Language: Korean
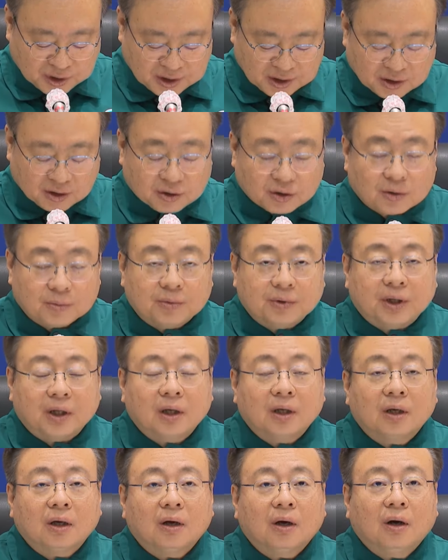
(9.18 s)

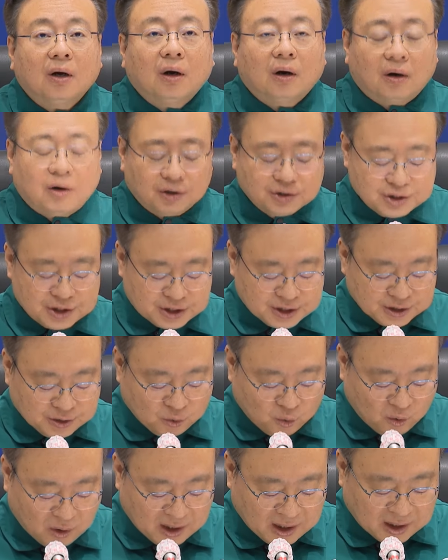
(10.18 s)
138명을
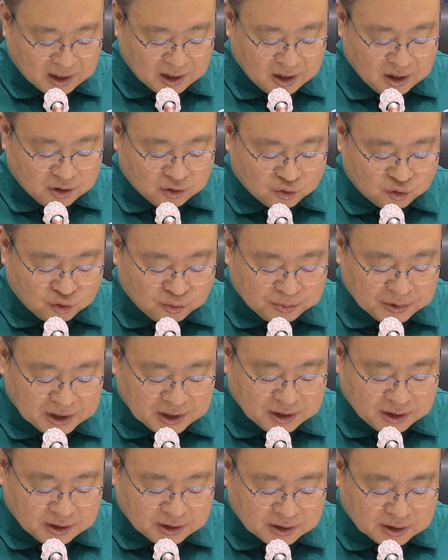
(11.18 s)
파견하기로 했습니다.
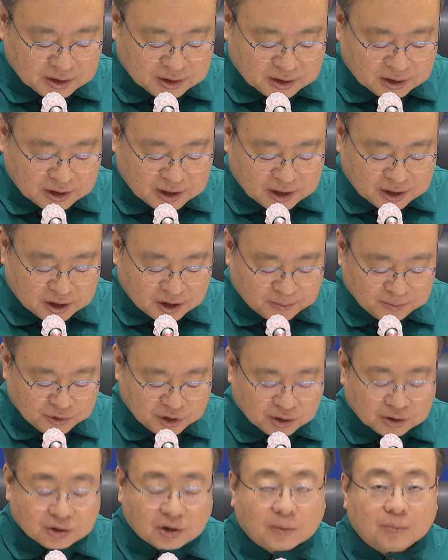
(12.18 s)
이와 함께
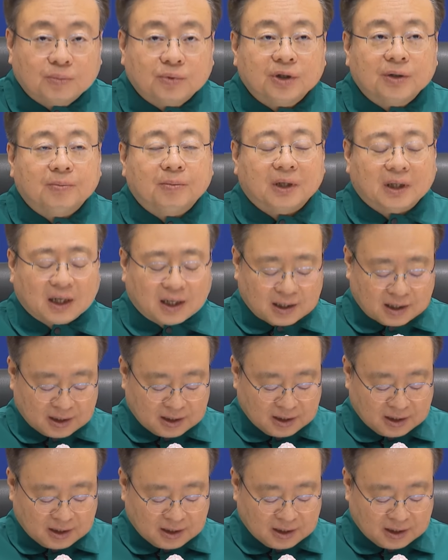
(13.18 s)
중증 응급 환자